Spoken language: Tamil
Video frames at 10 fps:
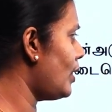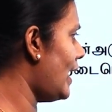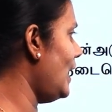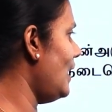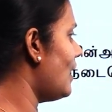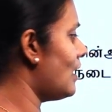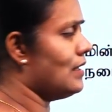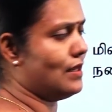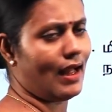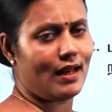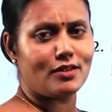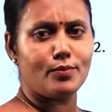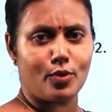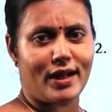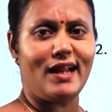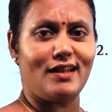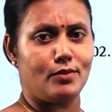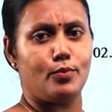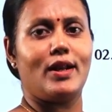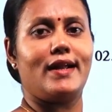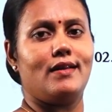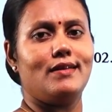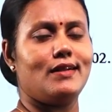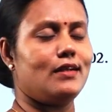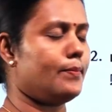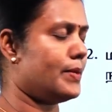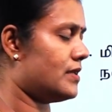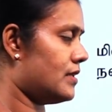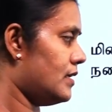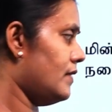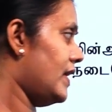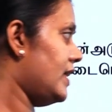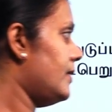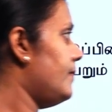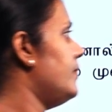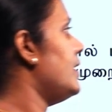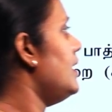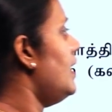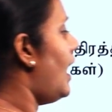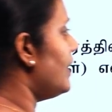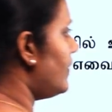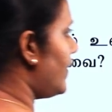முறைகள் அல்லது முறை அல்லது முறைகள் கேட்கப்பட்டிருக்கு இவை அந்த